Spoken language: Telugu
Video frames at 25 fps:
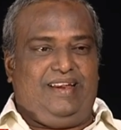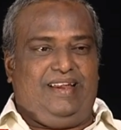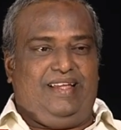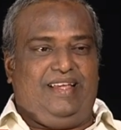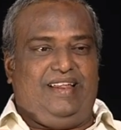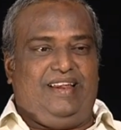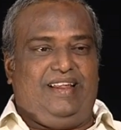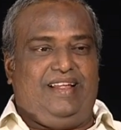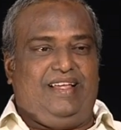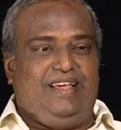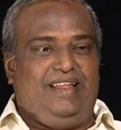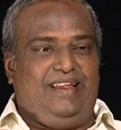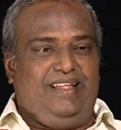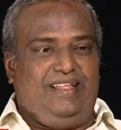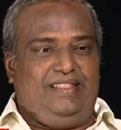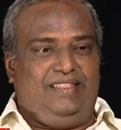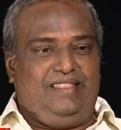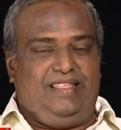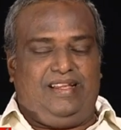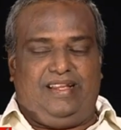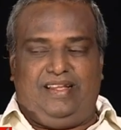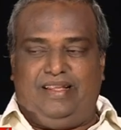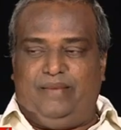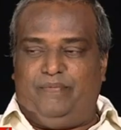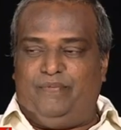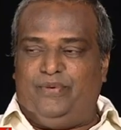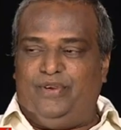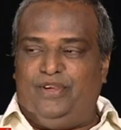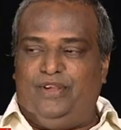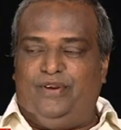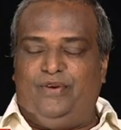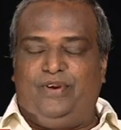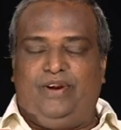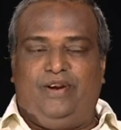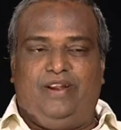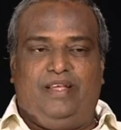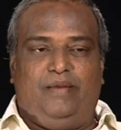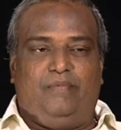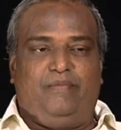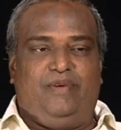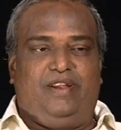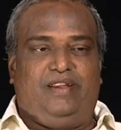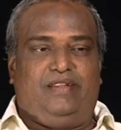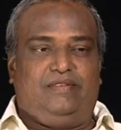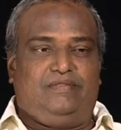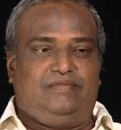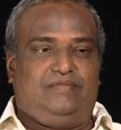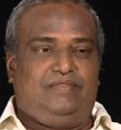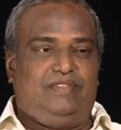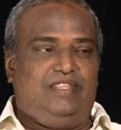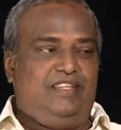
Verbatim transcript: నాన్నగారు అంతగా పేరు కూడా మనం